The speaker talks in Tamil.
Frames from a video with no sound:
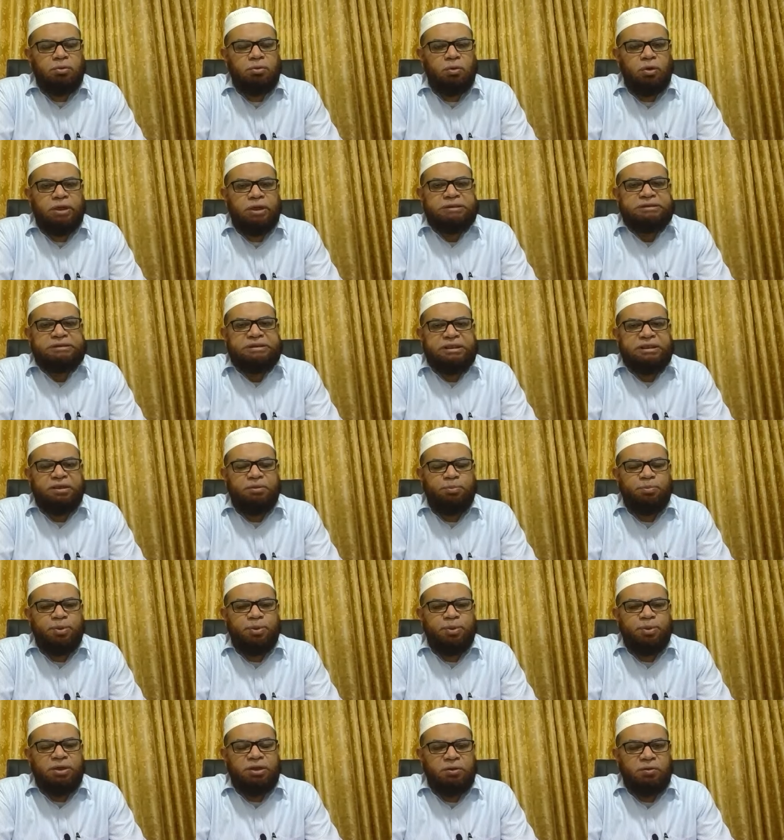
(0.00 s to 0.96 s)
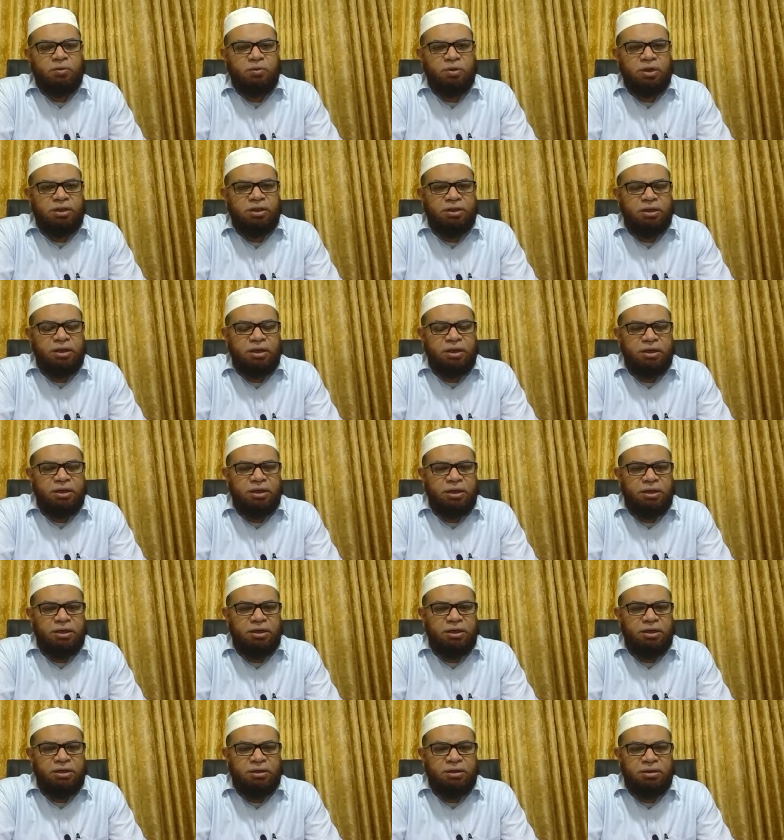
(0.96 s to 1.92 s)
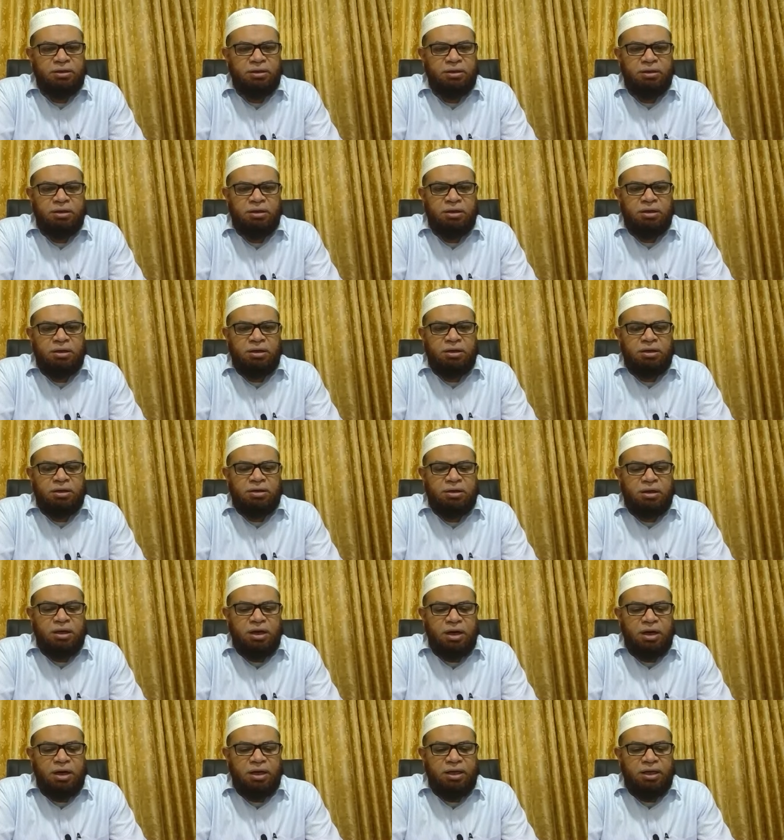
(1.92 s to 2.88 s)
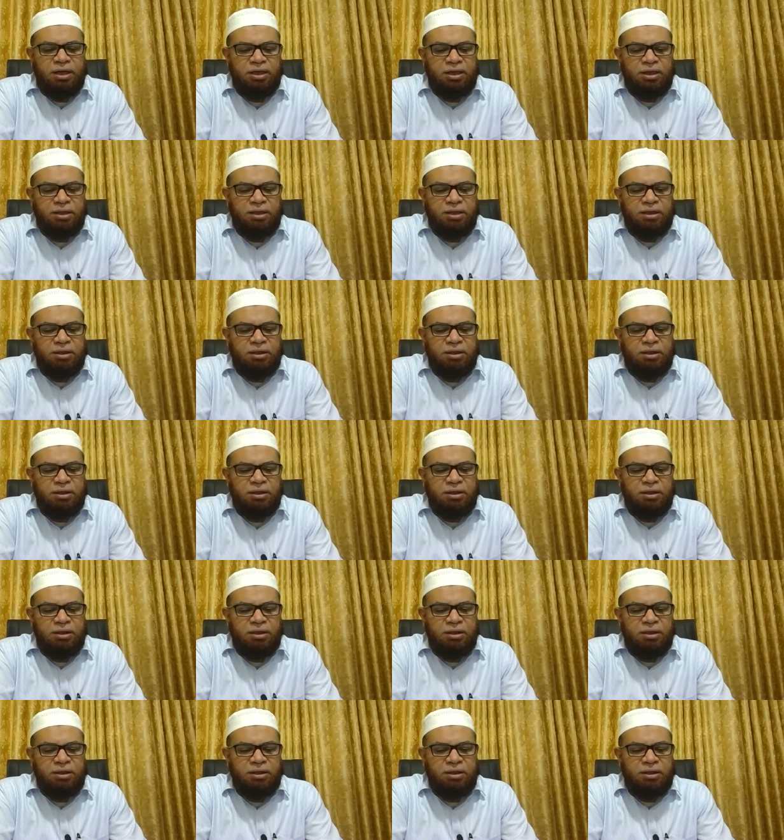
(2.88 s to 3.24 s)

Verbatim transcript: கொலை செய்யப்பட்ட குழந்தைகள் நாளை